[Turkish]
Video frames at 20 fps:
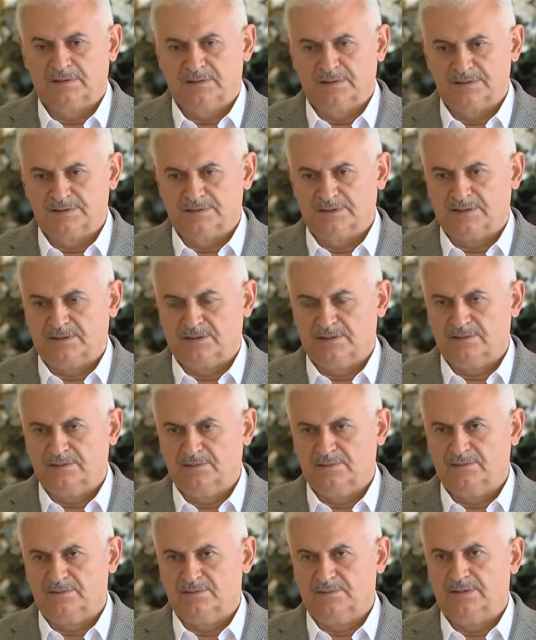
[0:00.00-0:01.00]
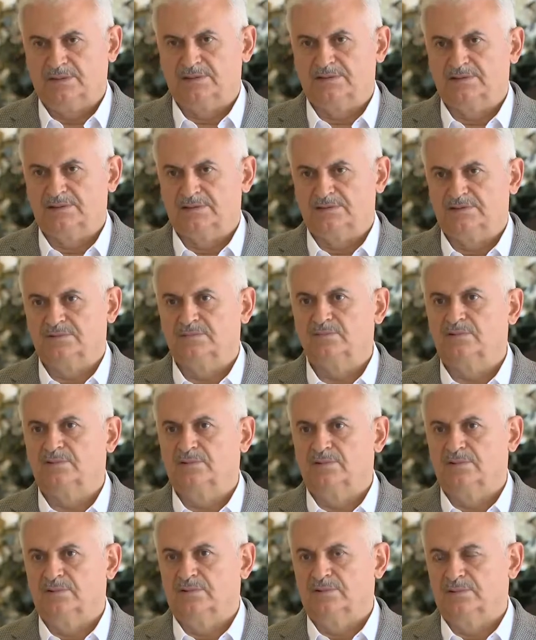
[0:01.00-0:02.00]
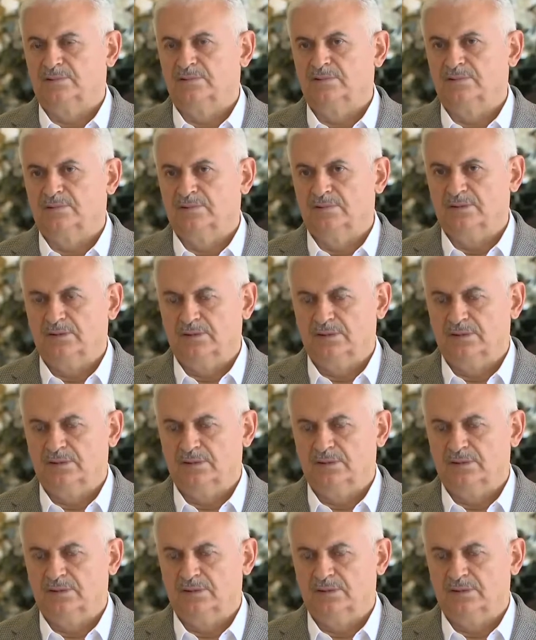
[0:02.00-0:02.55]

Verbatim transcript: Ancak Yüksek Seçim Kurulu'nun